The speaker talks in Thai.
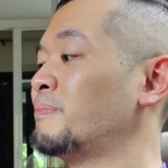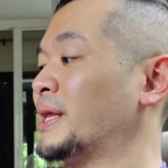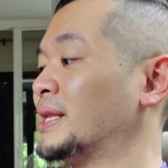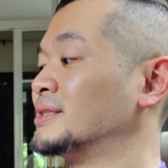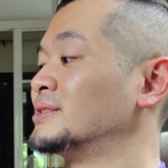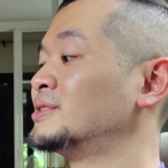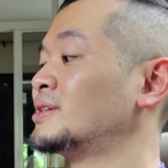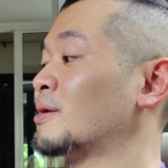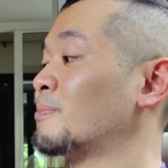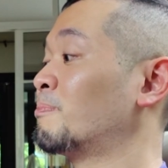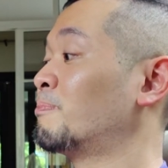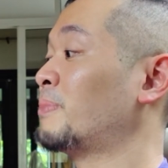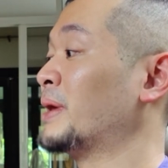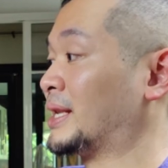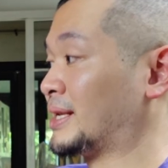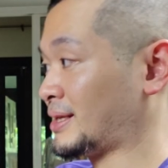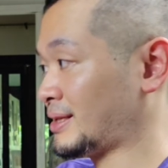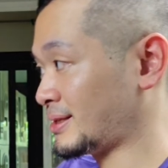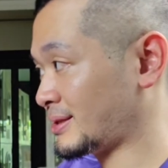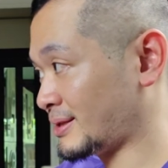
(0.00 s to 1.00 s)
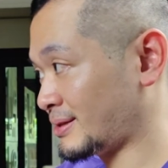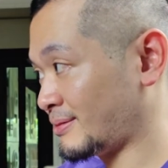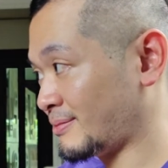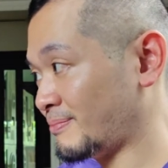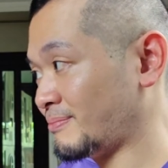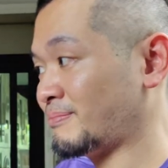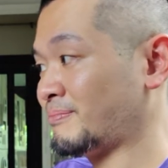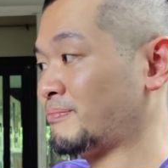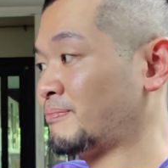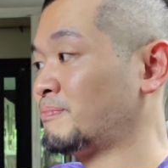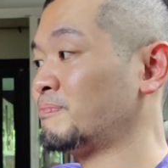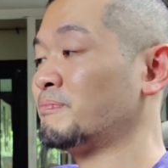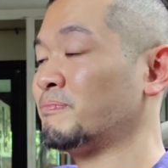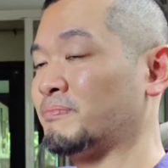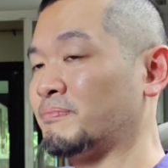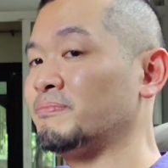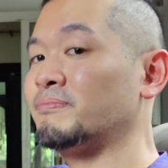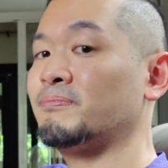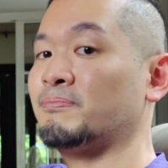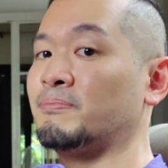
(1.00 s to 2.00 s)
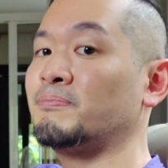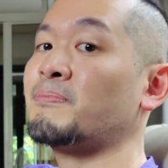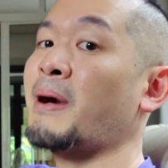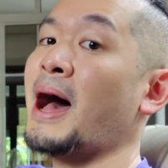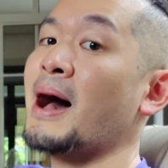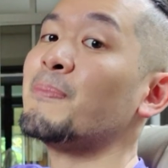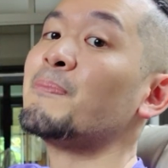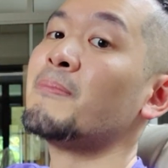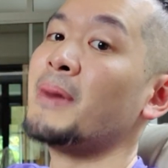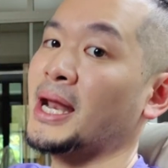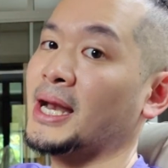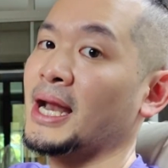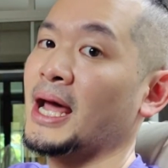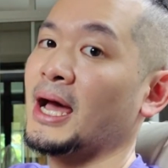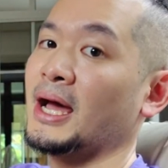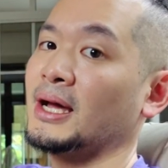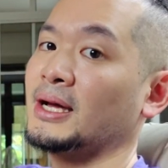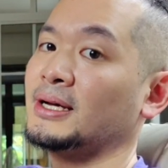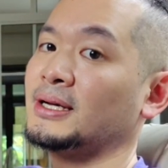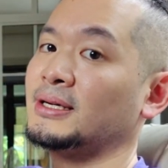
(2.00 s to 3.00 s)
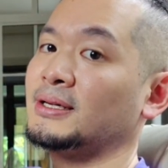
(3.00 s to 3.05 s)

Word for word: ปิดจะปิดพับมันอะ